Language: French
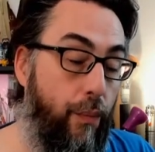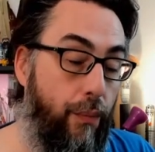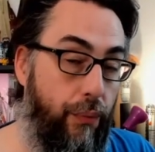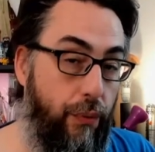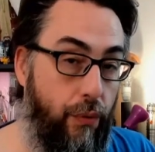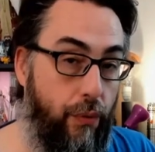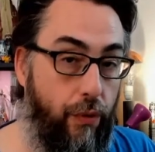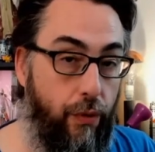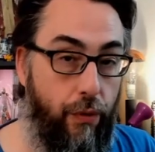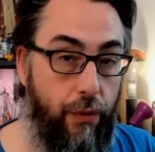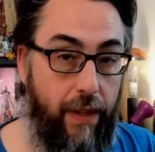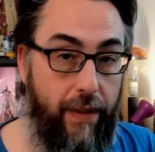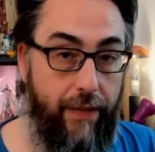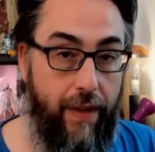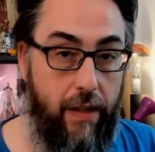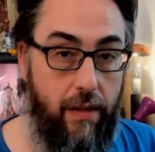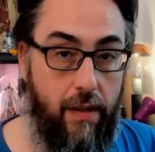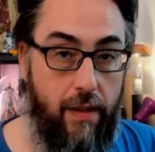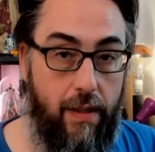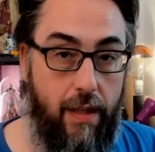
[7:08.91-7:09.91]
pour
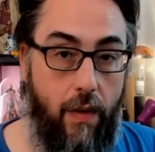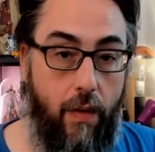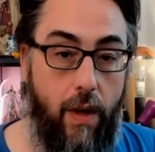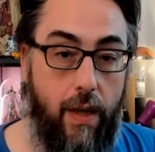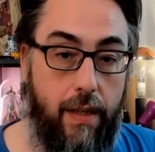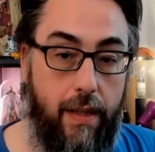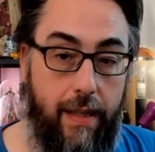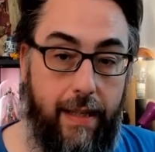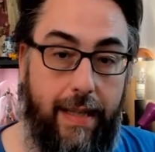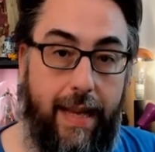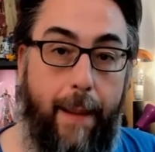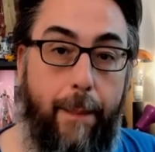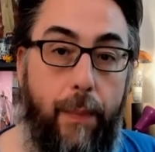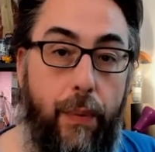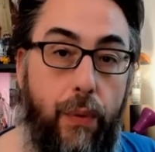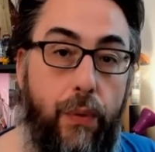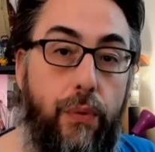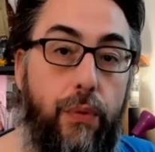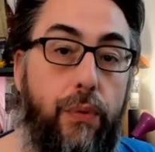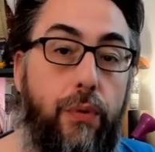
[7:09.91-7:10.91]
l'univers de Star Wars, il n'y a
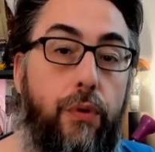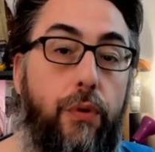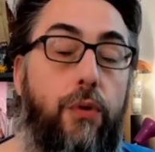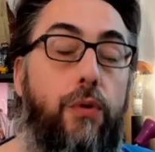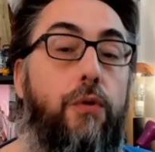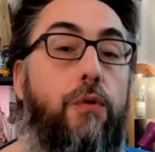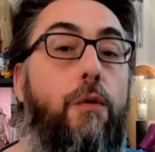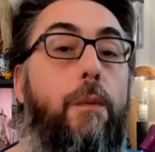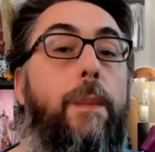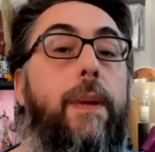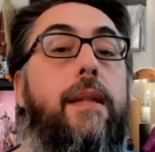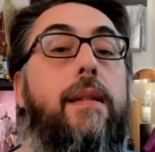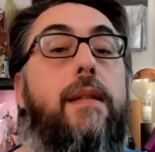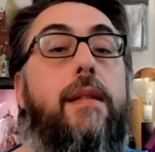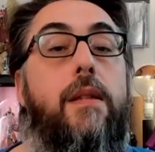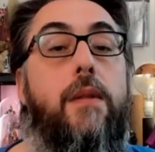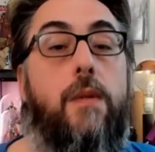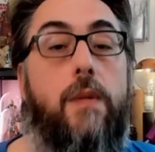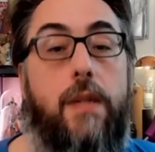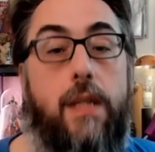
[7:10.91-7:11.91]
plus qu'une
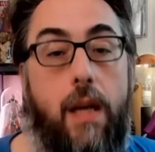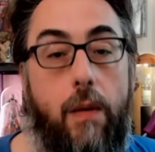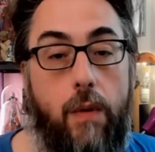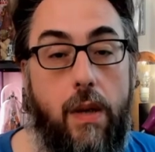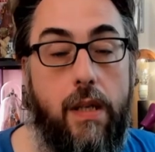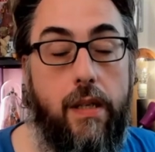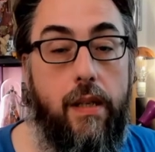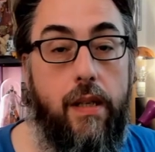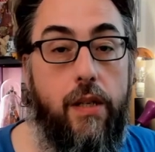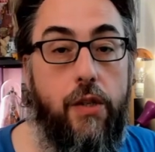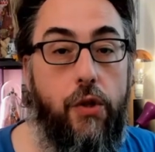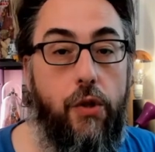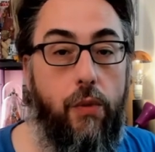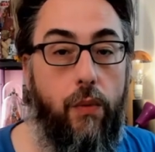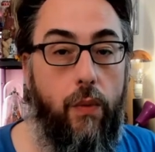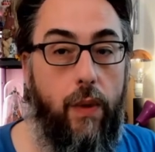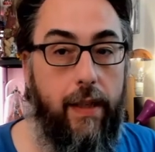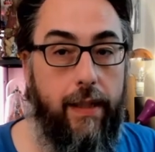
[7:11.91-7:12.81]
compétition Star Wars Légion.